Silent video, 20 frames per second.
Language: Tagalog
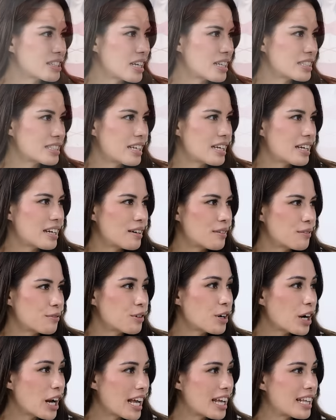lang siya sa
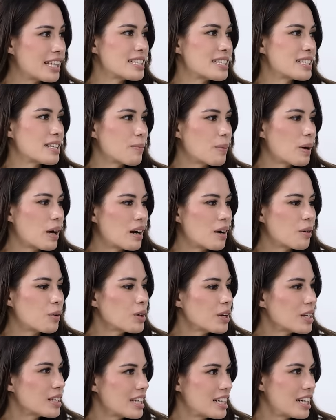friends na parang
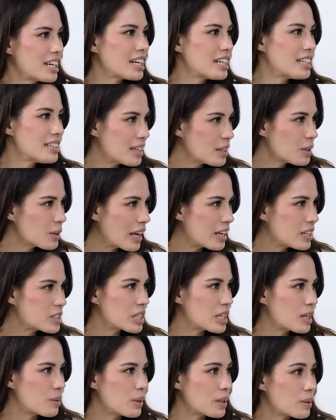uy tinanggal na yung
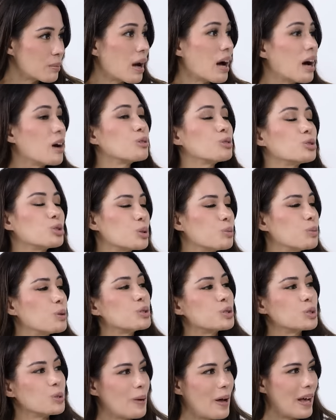age limit baka gusto
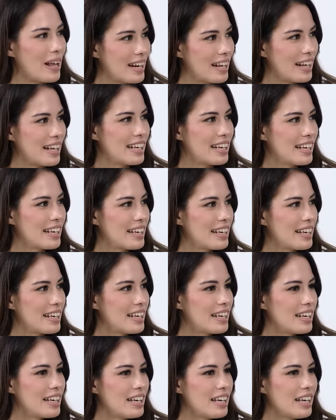mong sumali.
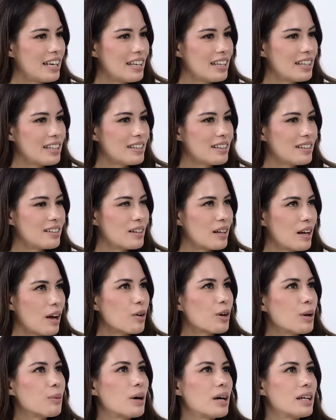Mm-hmm. And
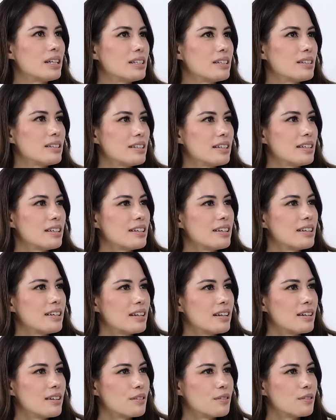ako naman
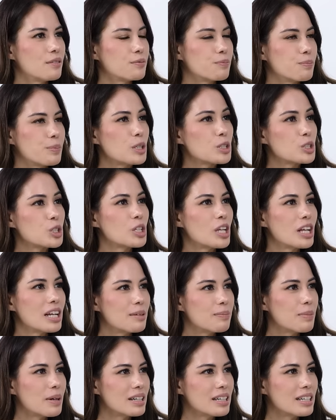
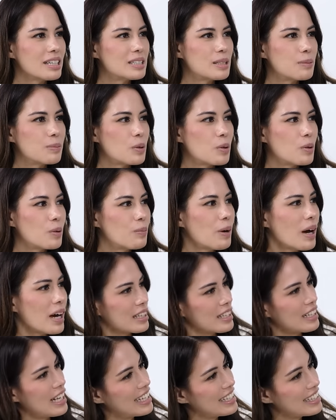personally parang naisip ko
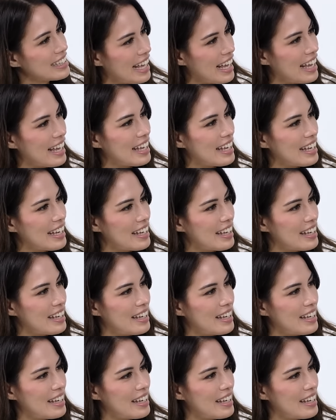bakit nga hindi?